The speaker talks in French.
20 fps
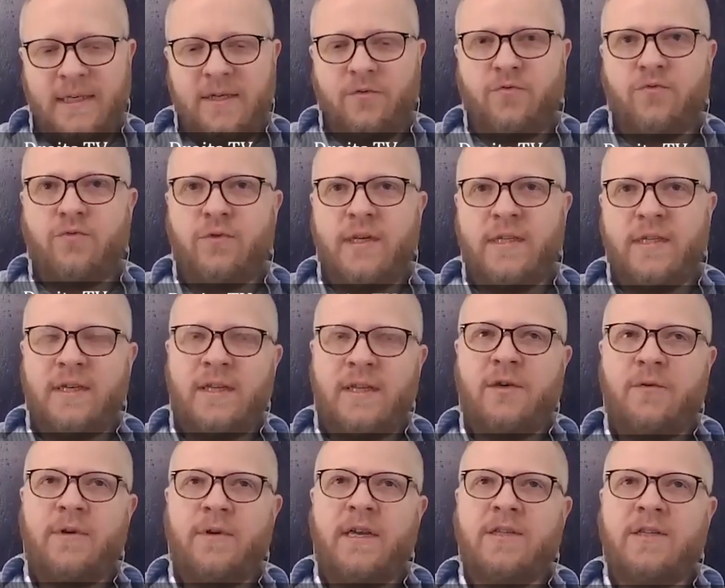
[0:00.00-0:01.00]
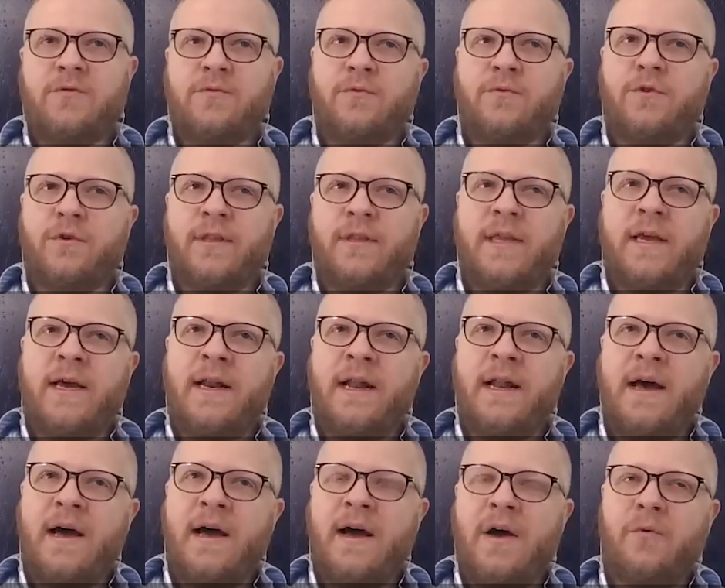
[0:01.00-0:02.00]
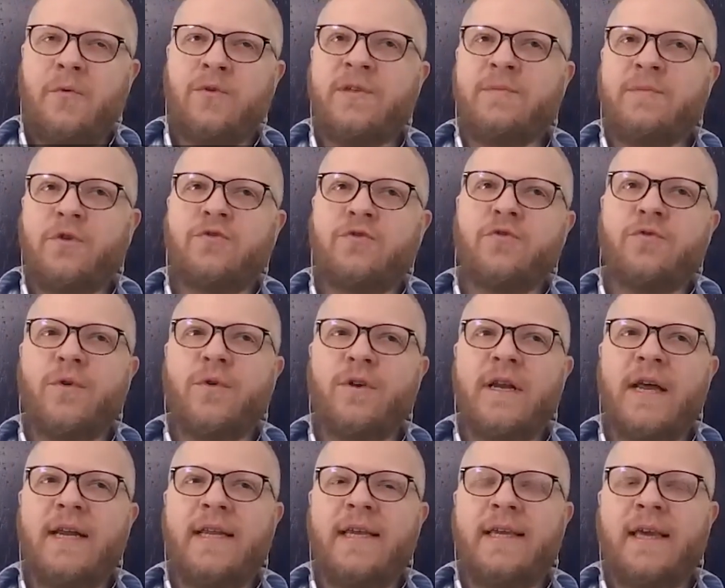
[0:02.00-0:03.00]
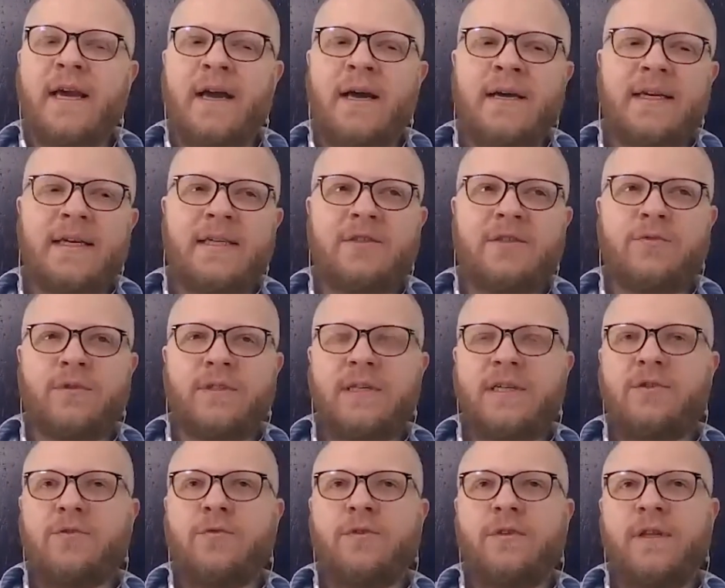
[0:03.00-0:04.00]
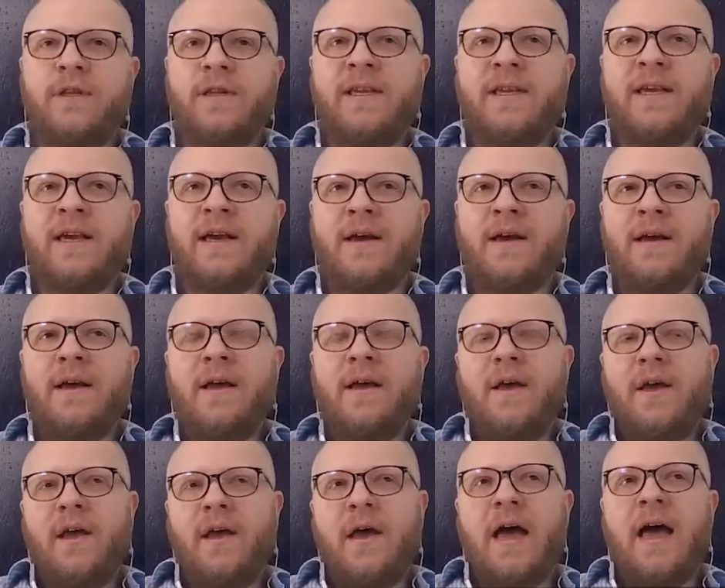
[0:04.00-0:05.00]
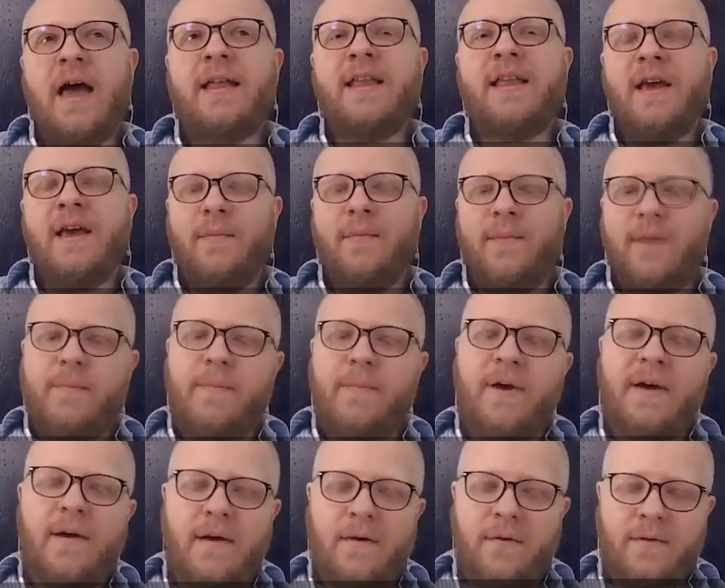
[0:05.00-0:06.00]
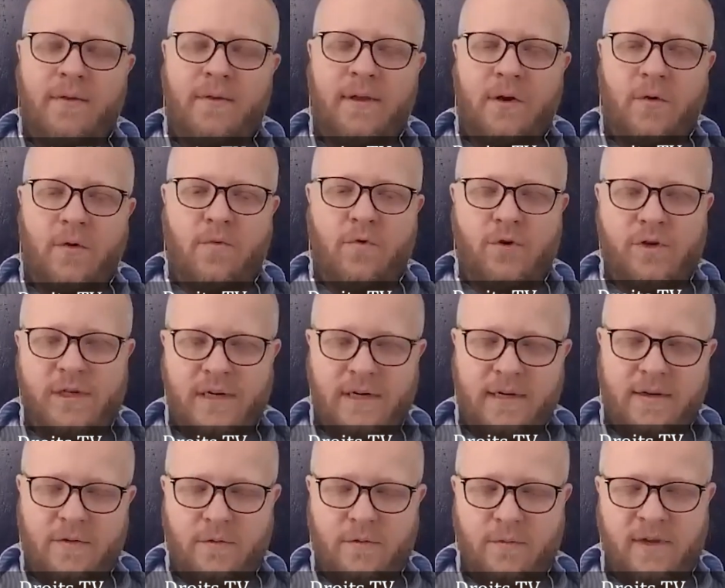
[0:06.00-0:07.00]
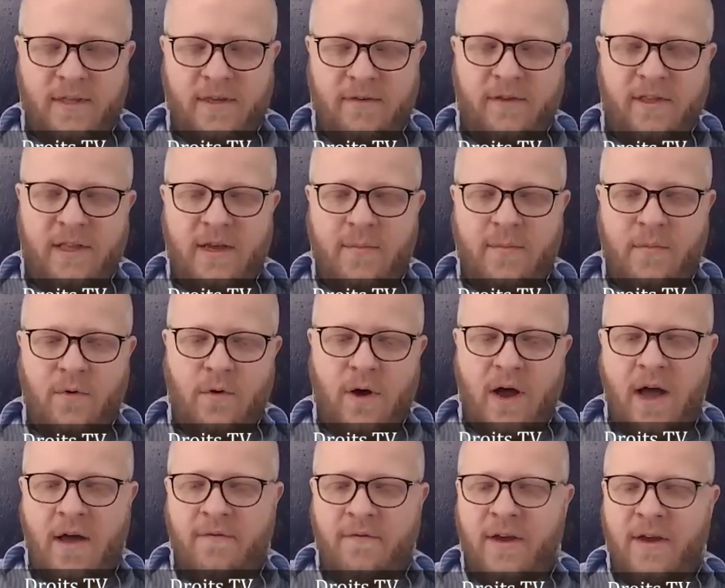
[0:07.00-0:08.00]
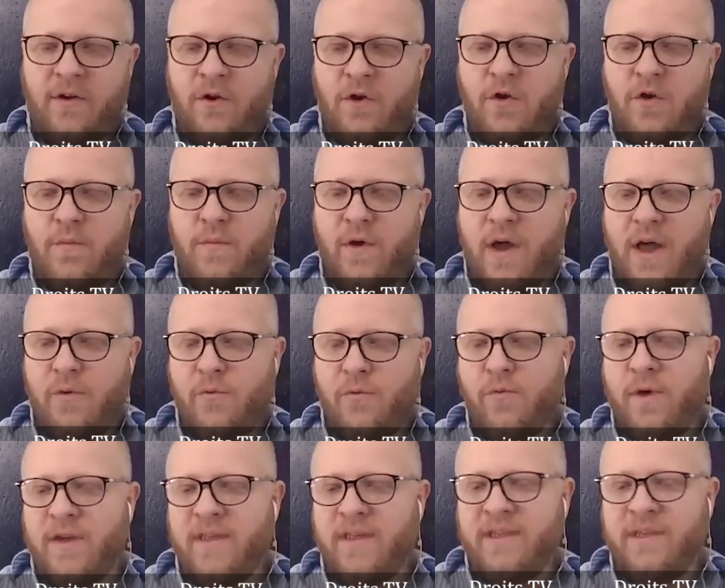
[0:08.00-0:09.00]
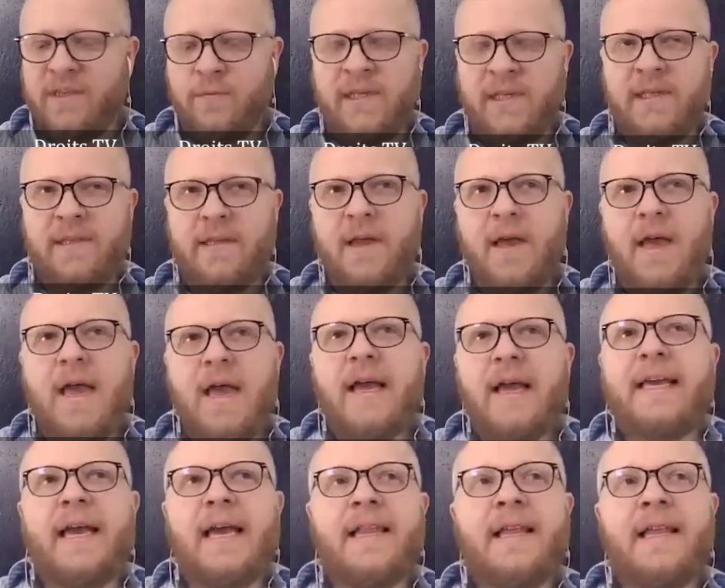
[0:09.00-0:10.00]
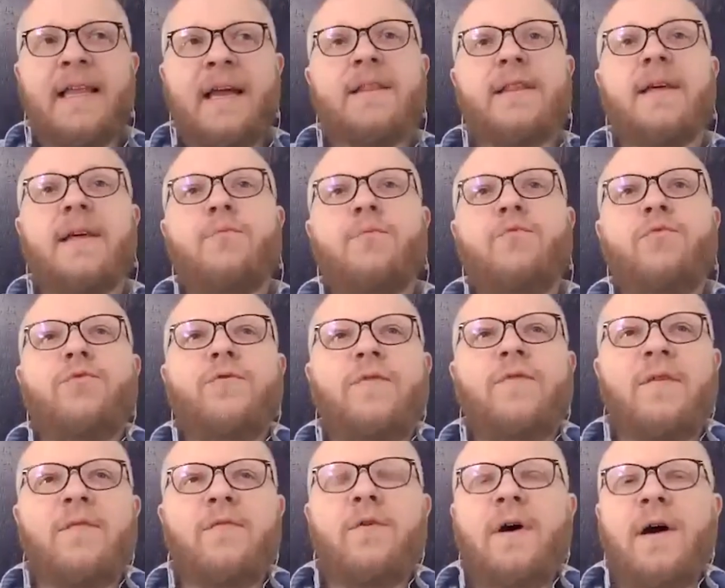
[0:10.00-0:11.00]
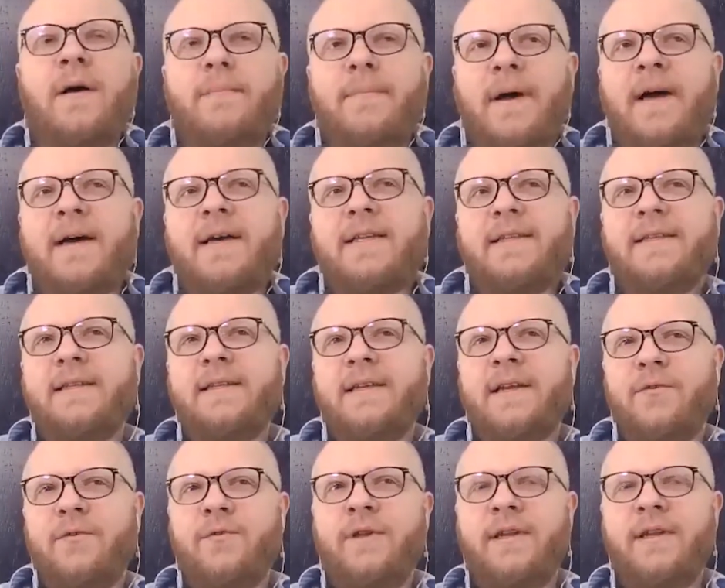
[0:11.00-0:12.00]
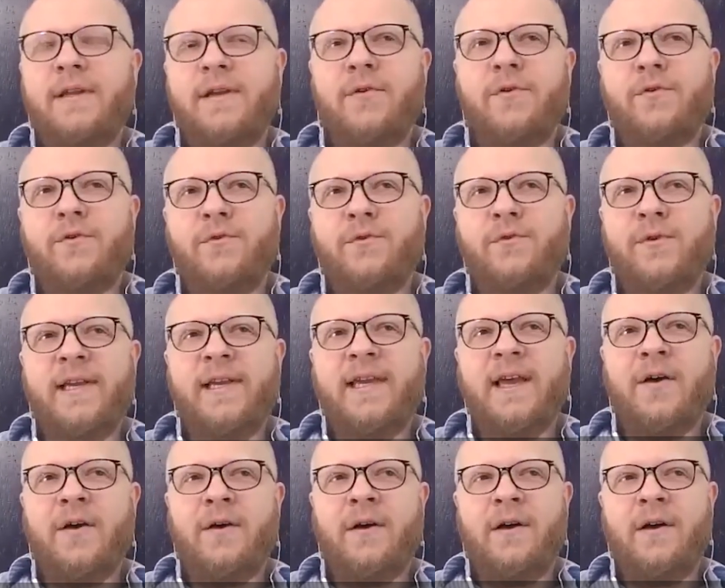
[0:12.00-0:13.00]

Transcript: euh, toutes les interrogations quant à la, au dimensionnement de la Ligue 1. Est-ce qu'on serait sur une Ligue 1 à terme, hein, pas dès l'an prochain, bien évidemment, à 20 clubs ou à 18 Canal serait plutôt favorable, paraît-il, à une, une, Ligue 1